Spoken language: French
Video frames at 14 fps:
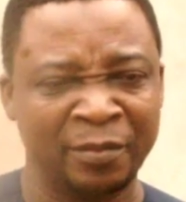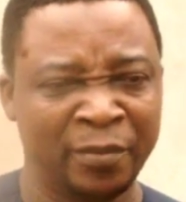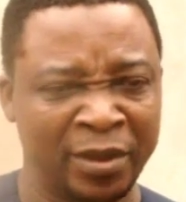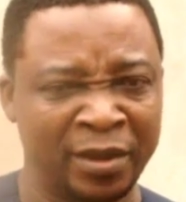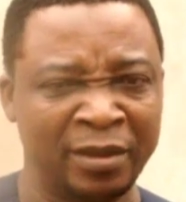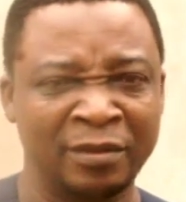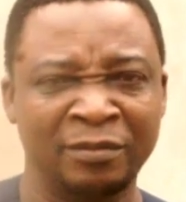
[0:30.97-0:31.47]

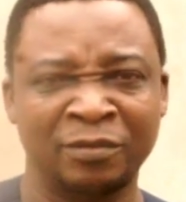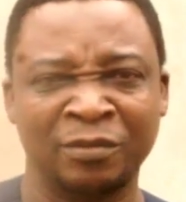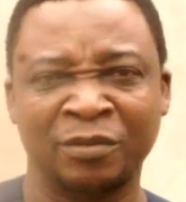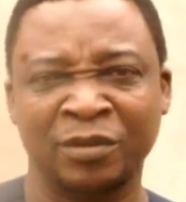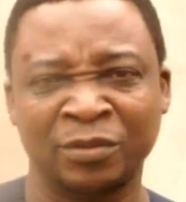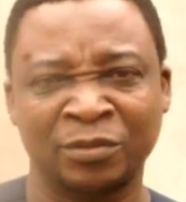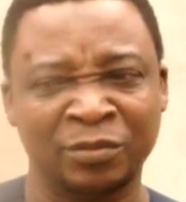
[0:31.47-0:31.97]
Mais nous
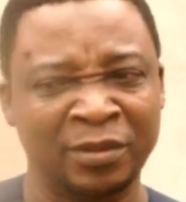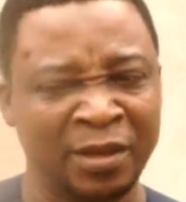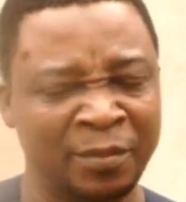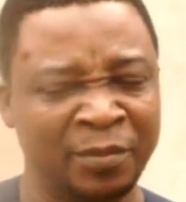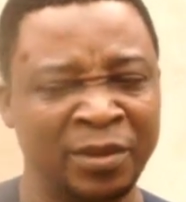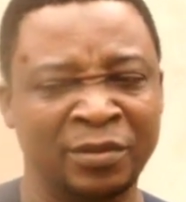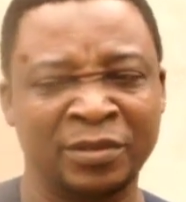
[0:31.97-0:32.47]
connaissons
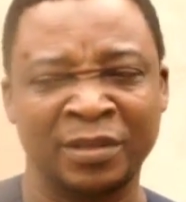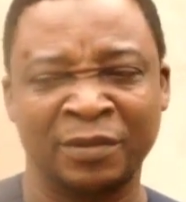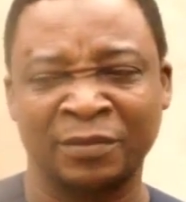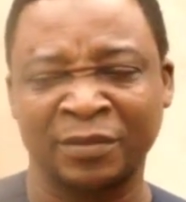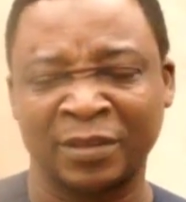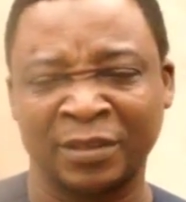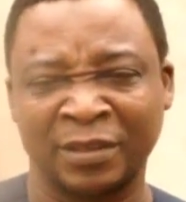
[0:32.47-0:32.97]
très bien le
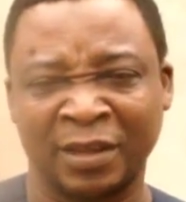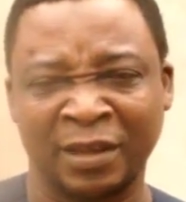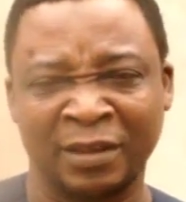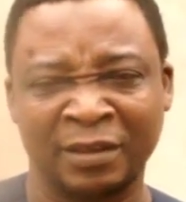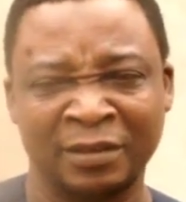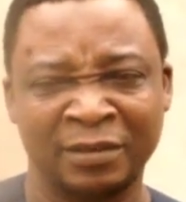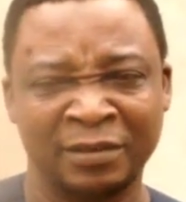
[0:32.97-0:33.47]
chef de l'État.